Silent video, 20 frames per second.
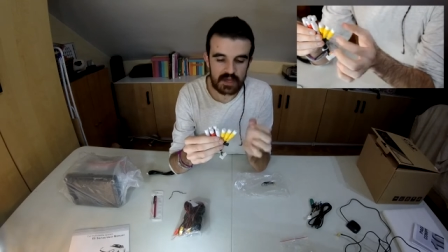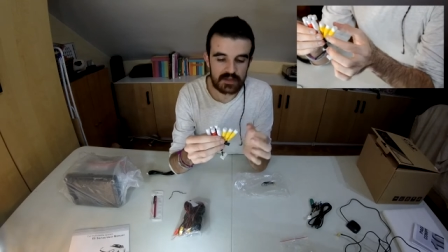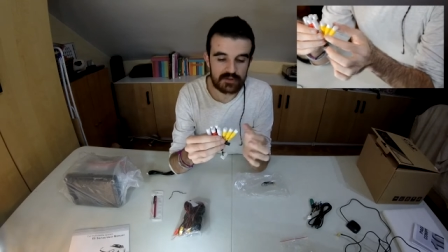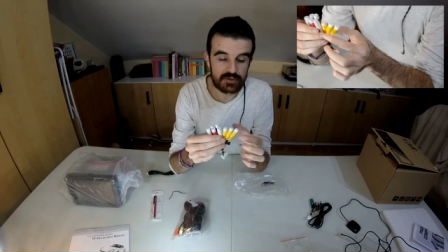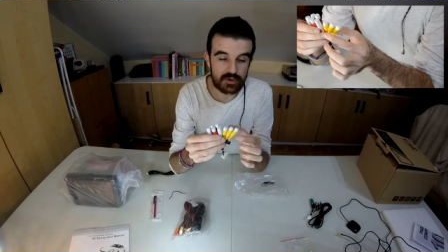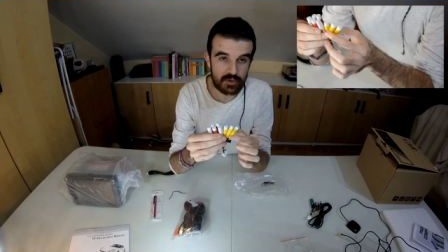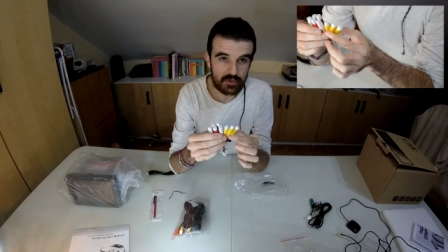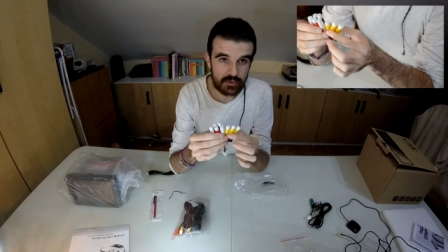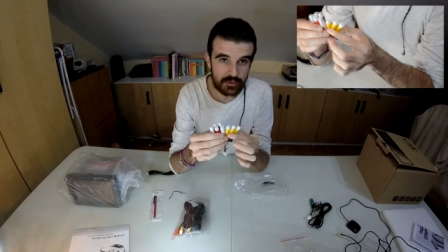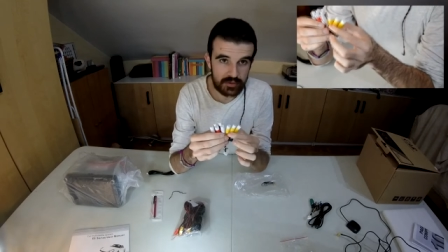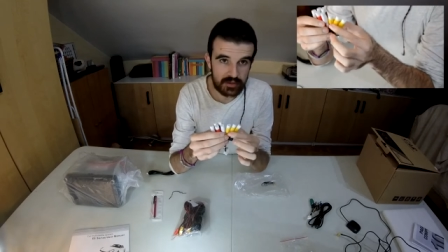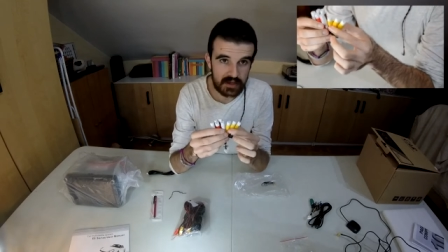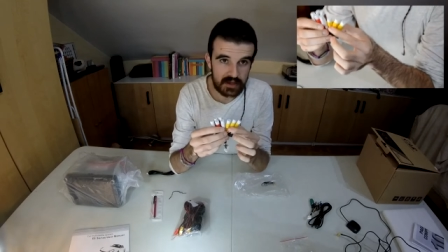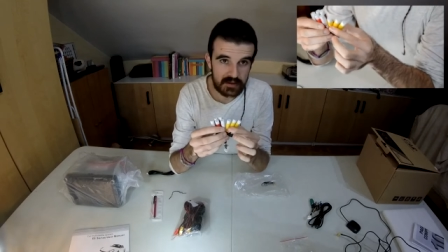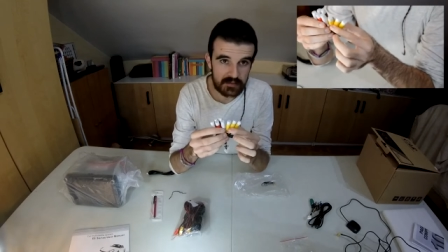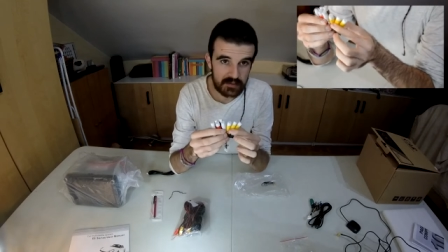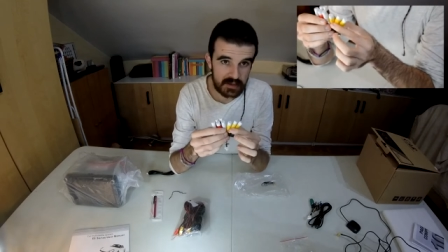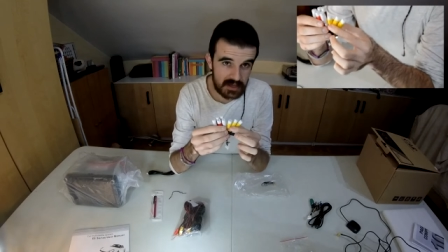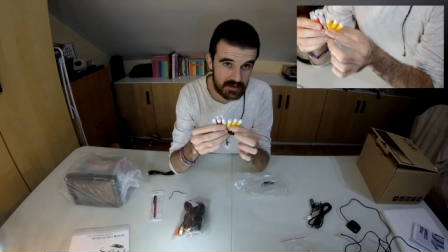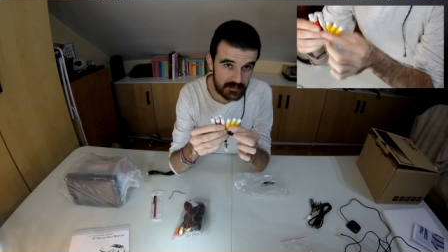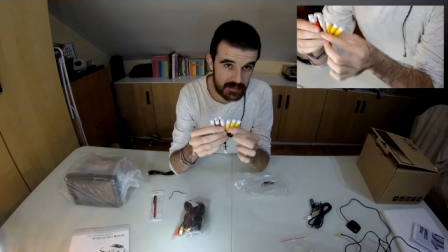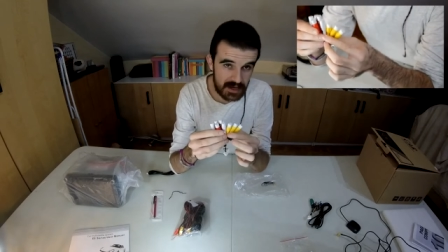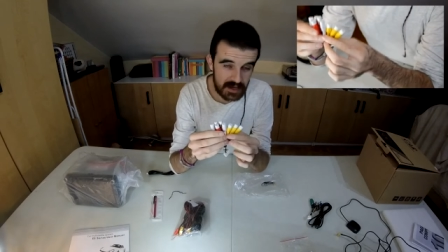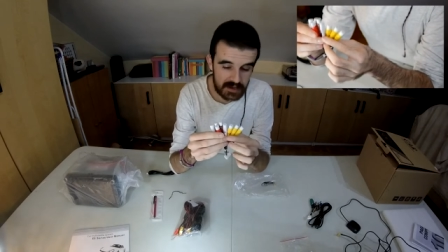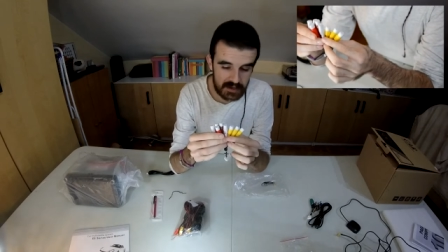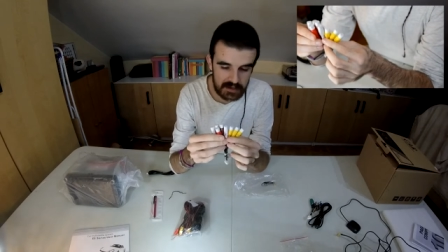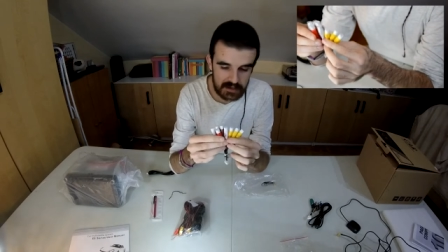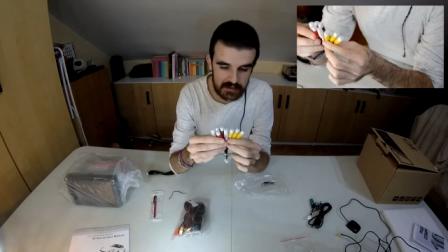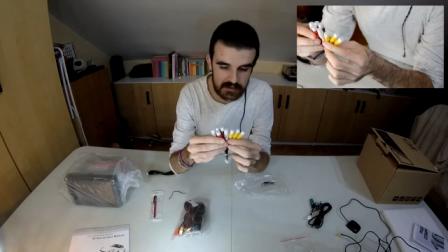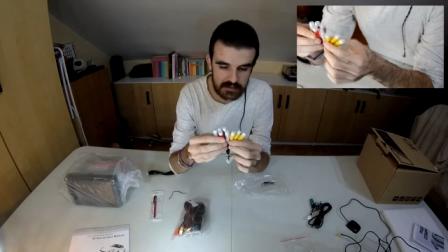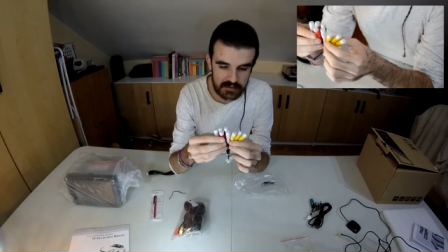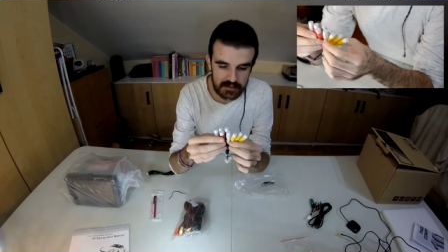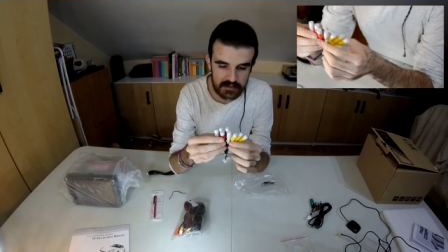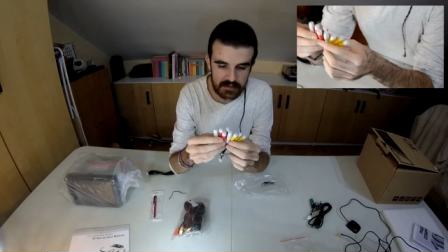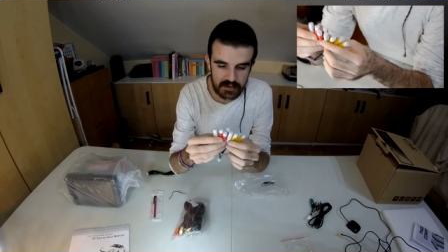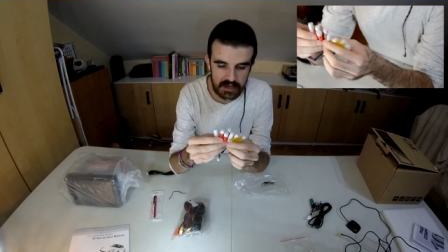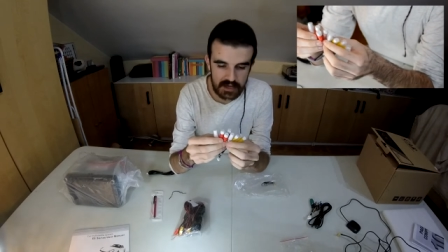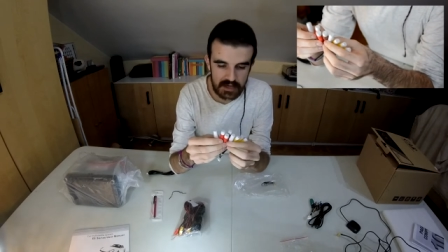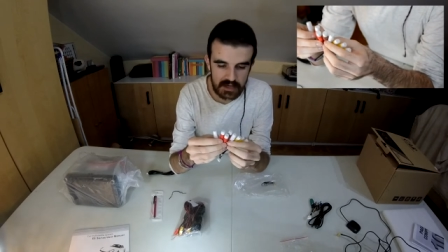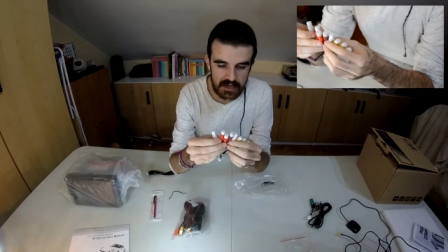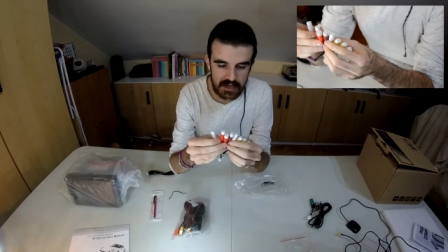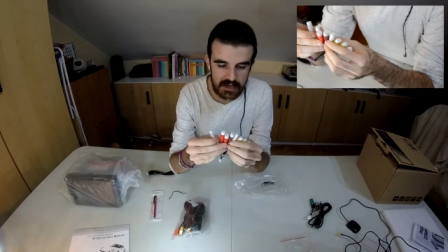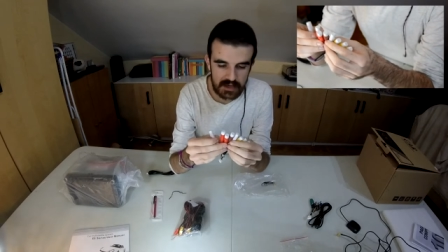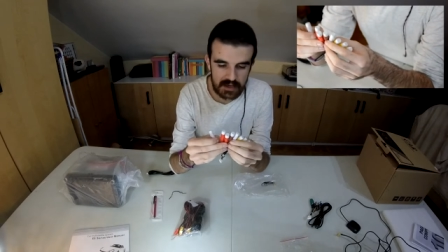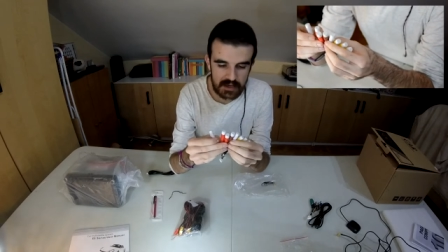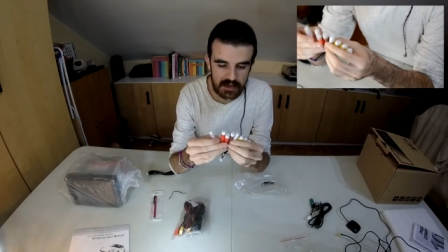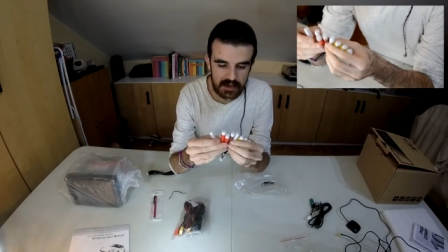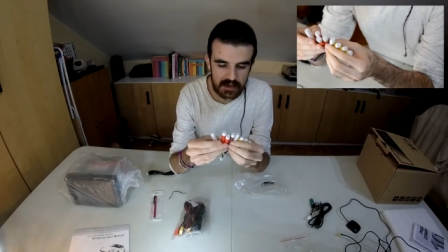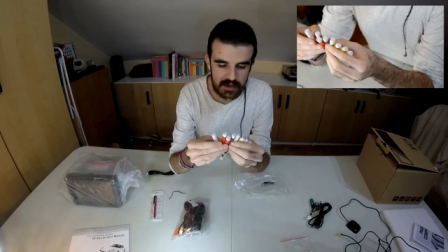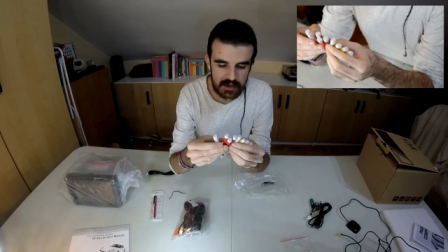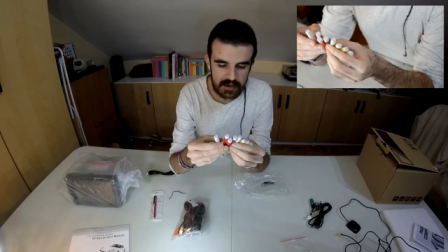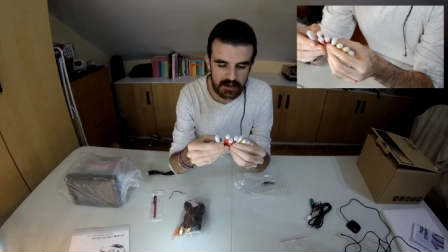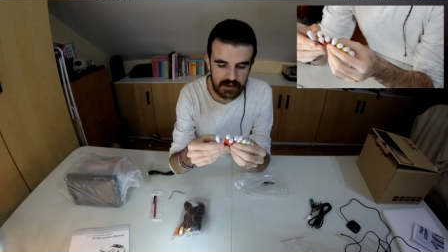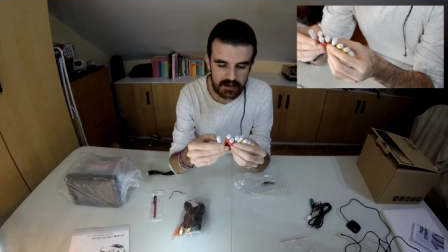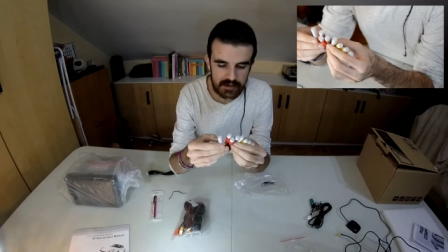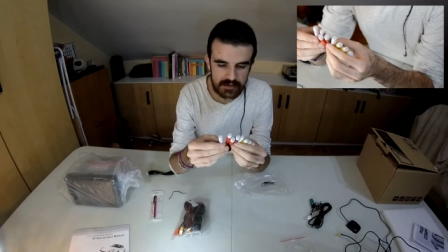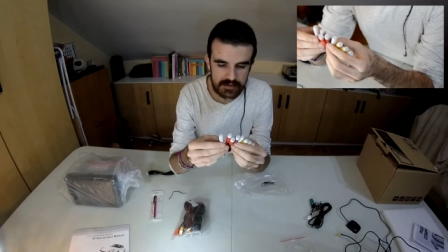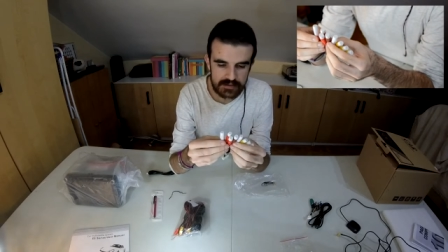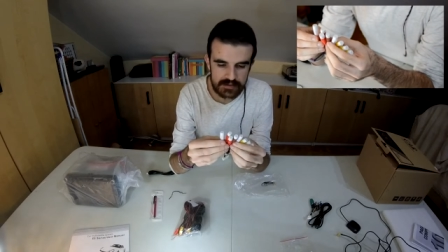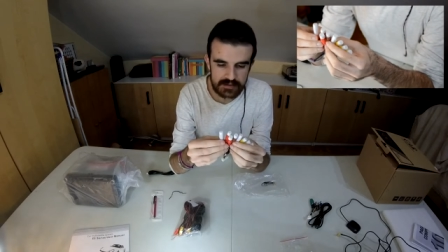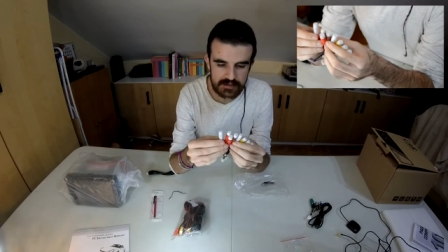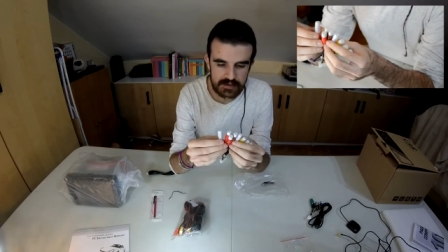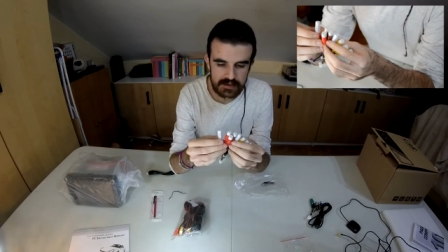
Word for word: introducir imágenes en la